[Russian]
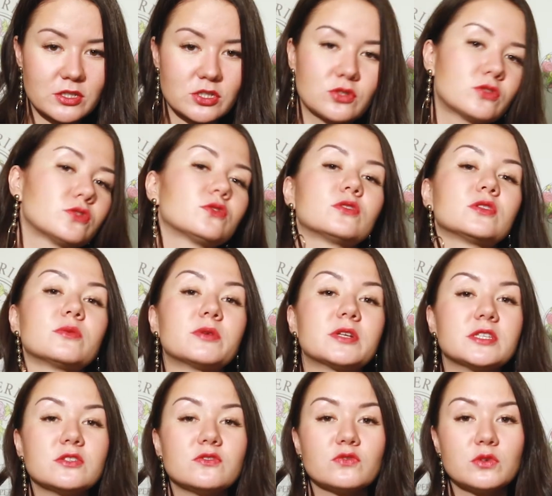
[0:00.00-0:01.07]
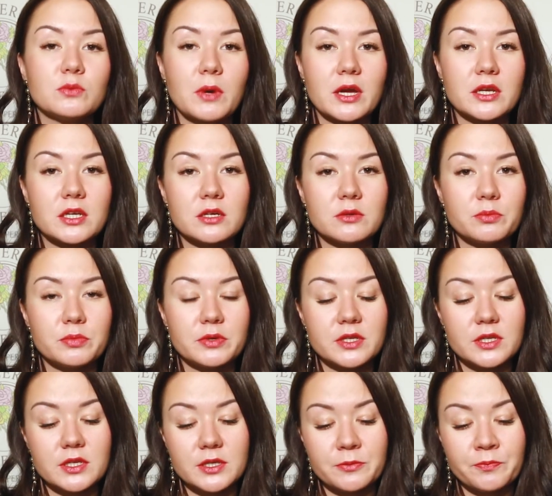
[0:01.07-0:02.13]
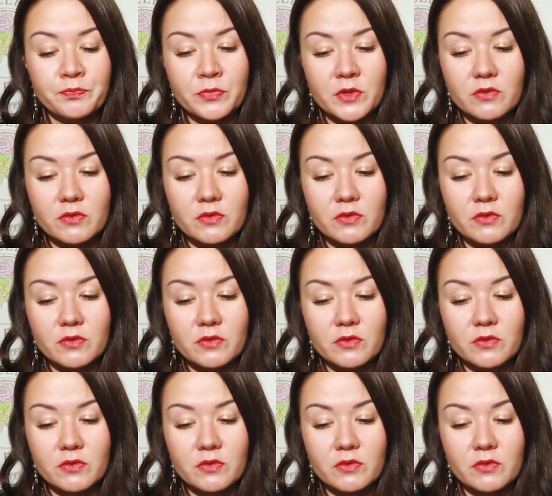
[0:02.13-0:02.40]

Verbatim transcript: на что стоит обратить внимание при